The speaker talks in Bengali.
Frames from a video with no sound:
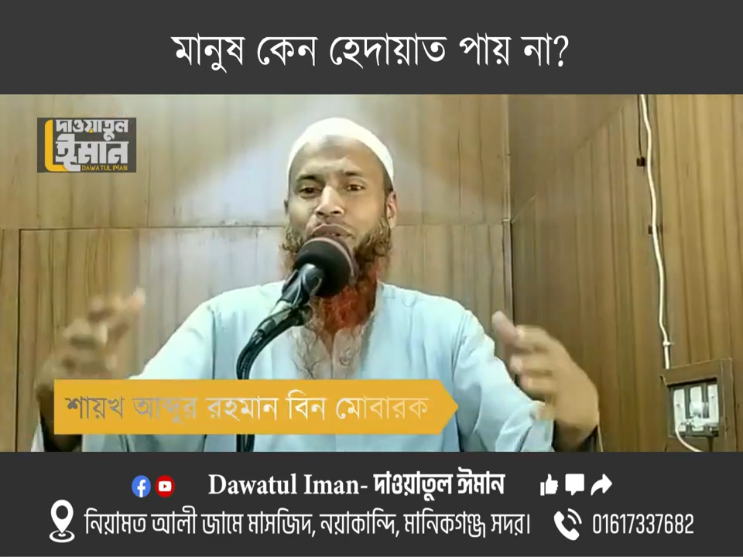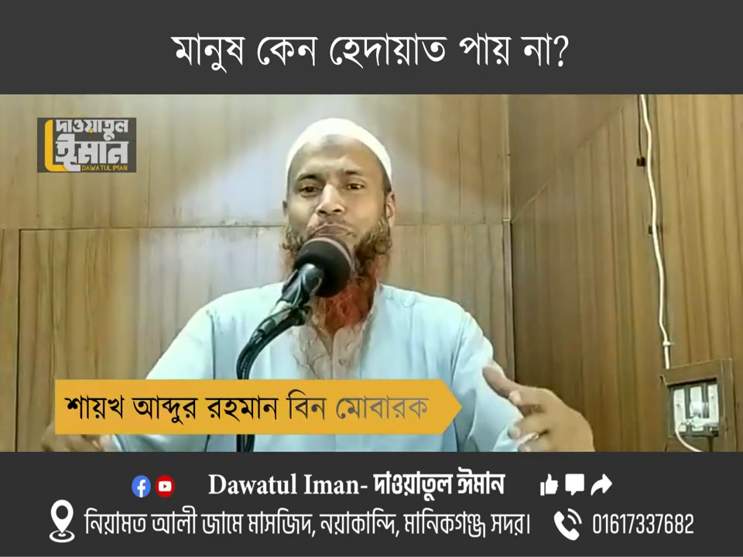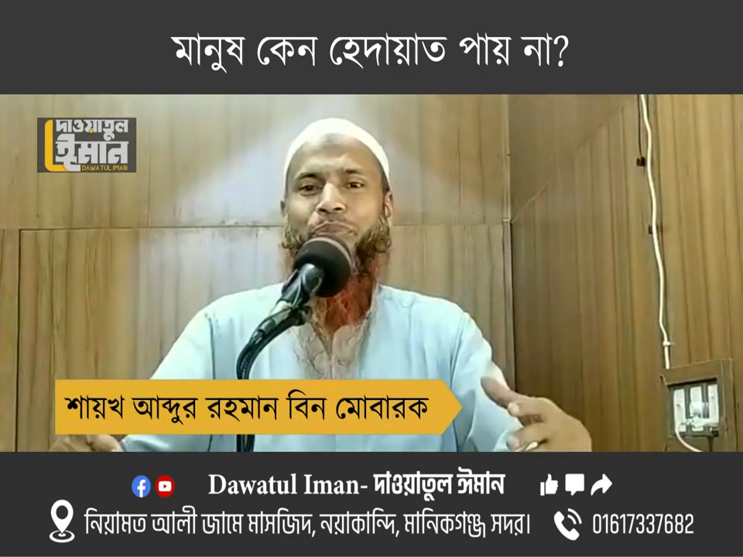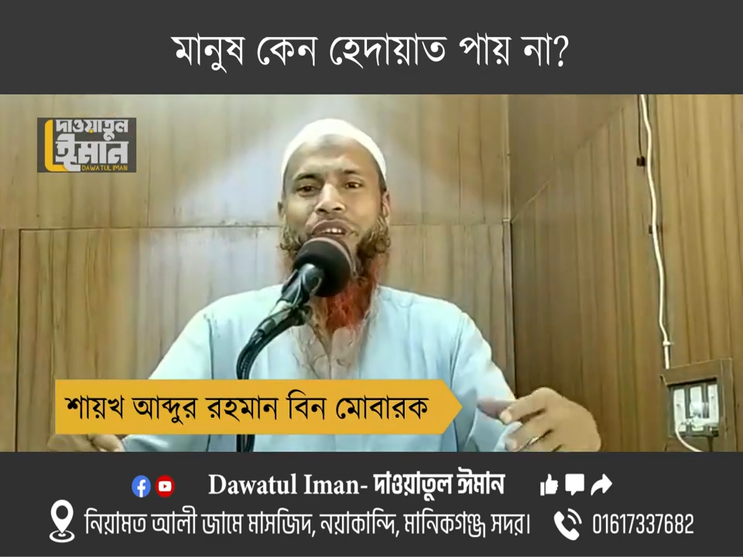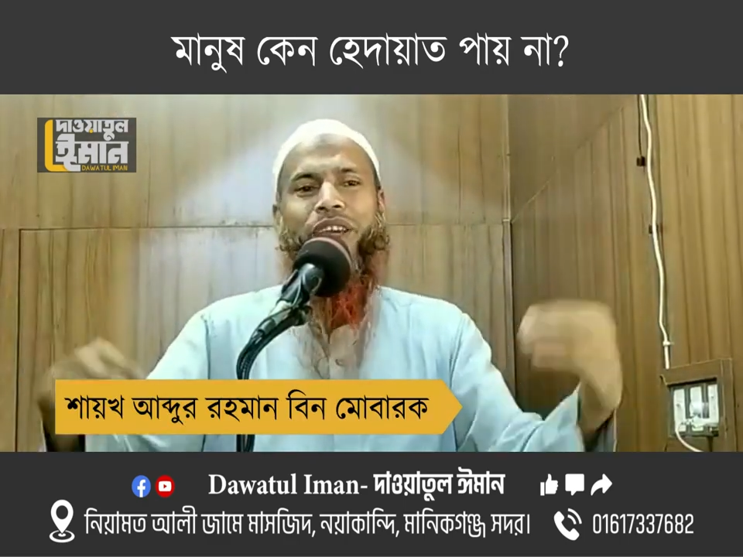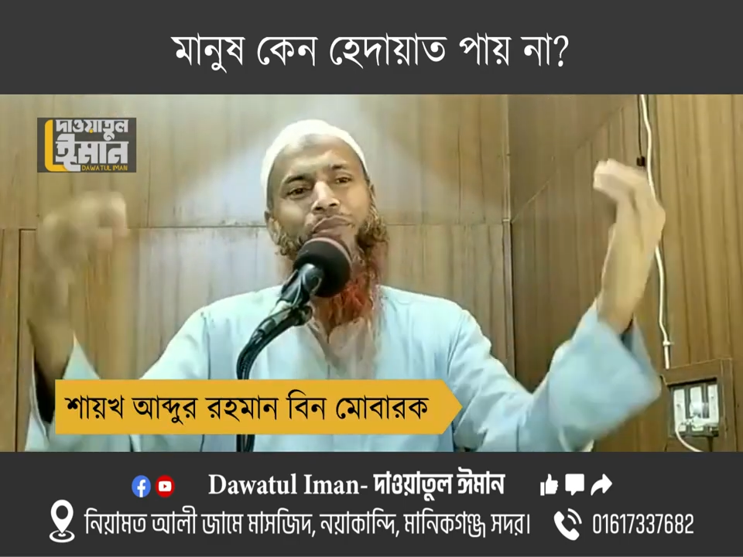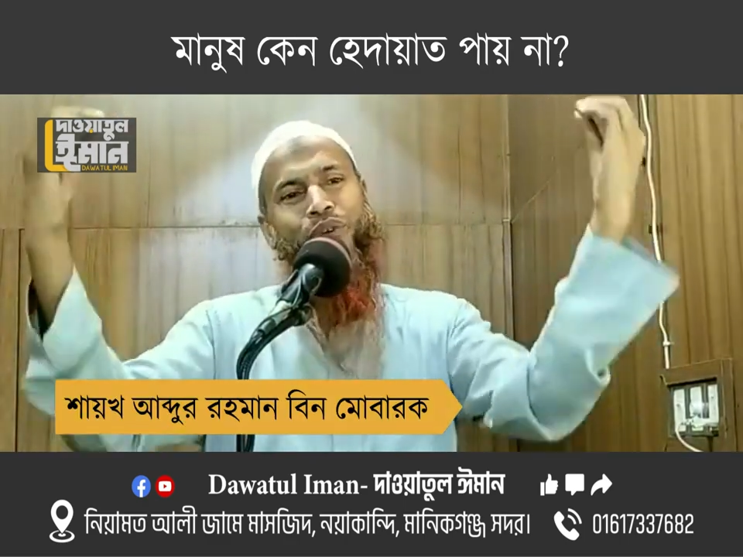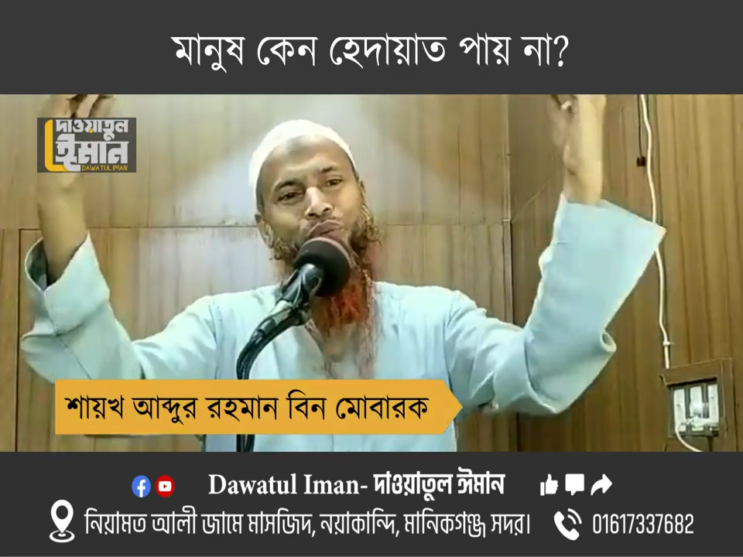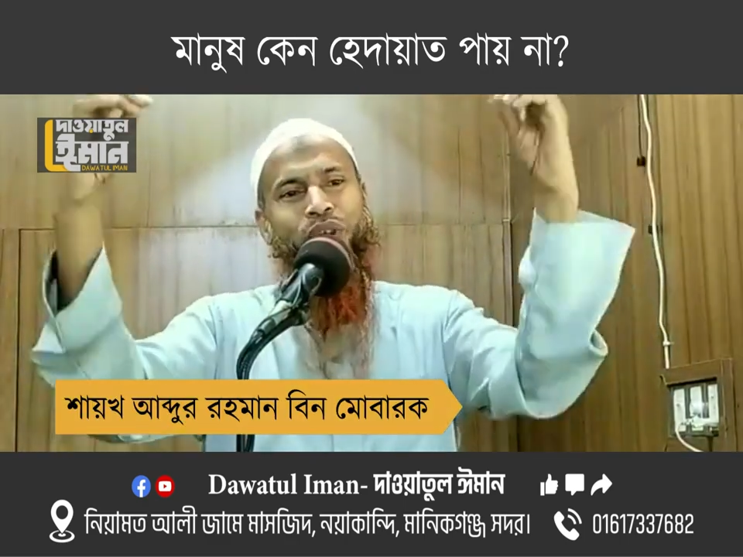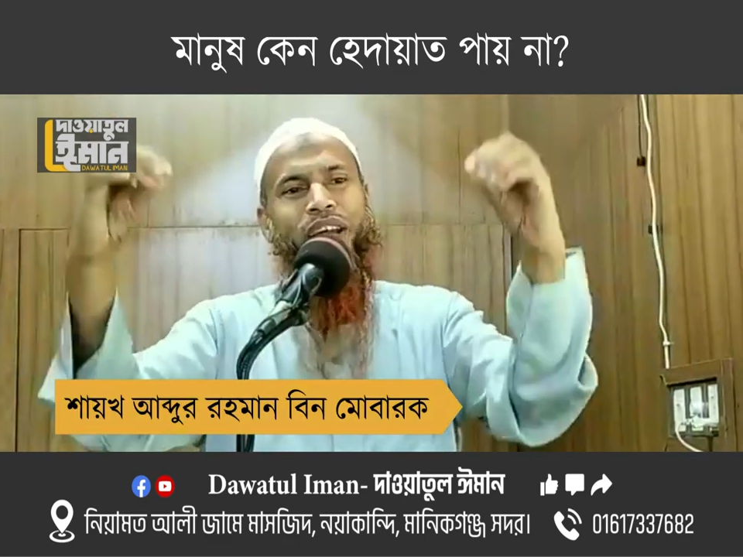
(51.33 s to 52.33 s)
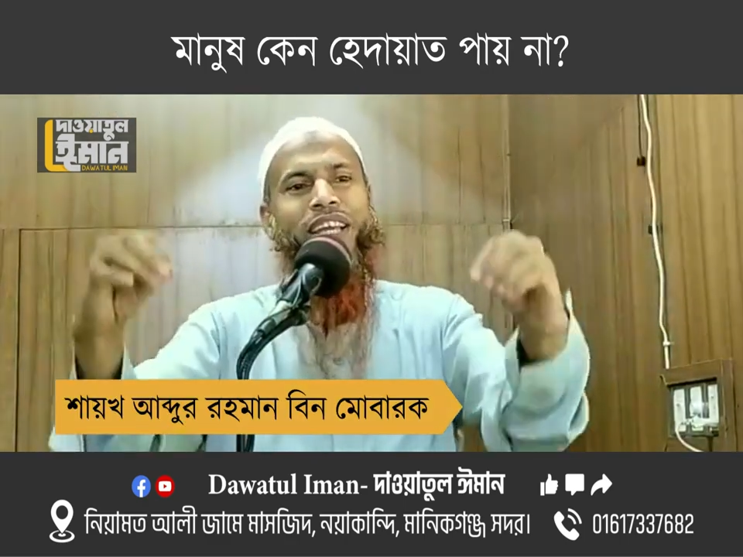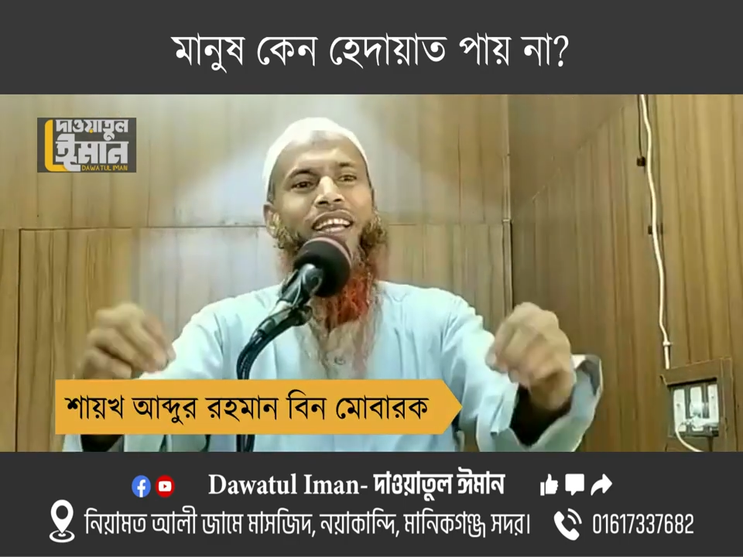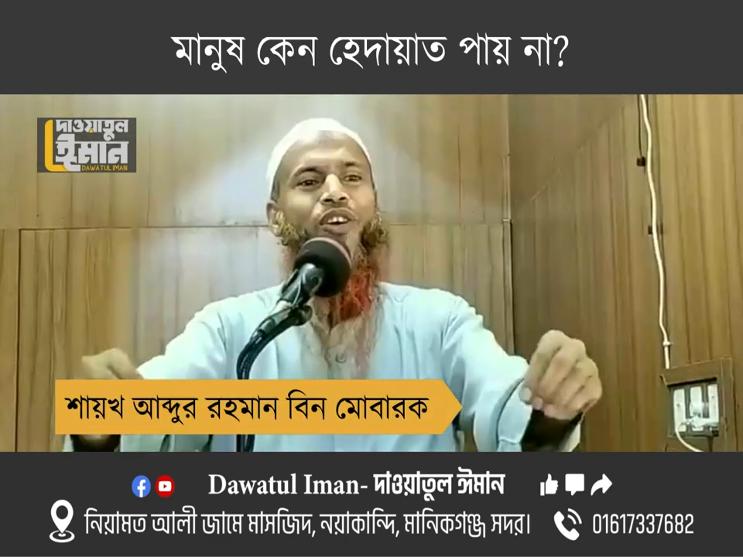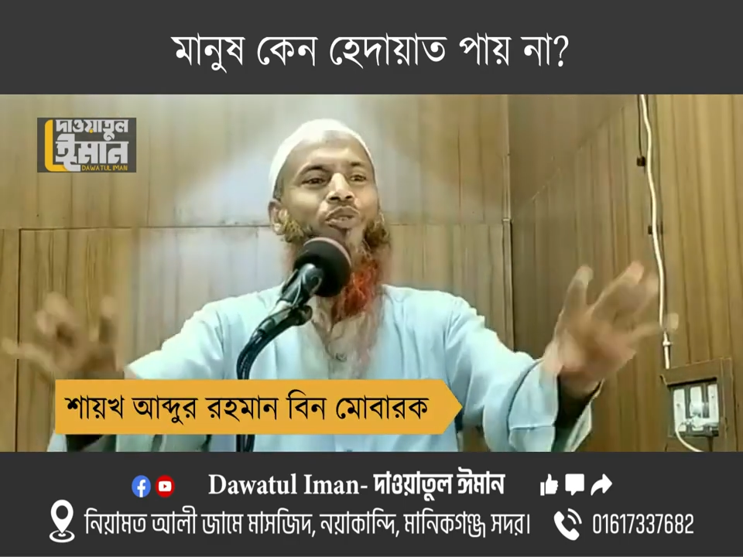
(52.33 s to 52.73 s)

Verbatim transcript: রব্বিহিম ও উলাইকা